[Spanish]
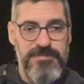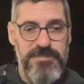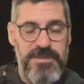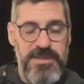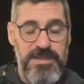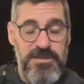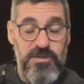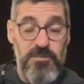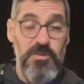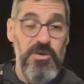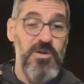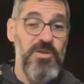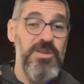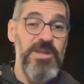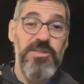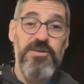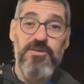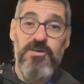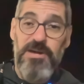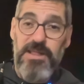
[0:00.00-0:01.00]
estoy muy
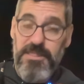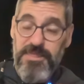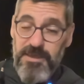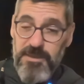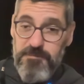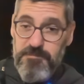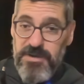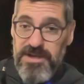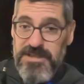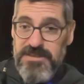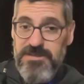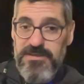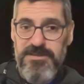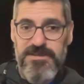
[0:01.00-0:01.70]
contento con el ThinkPad,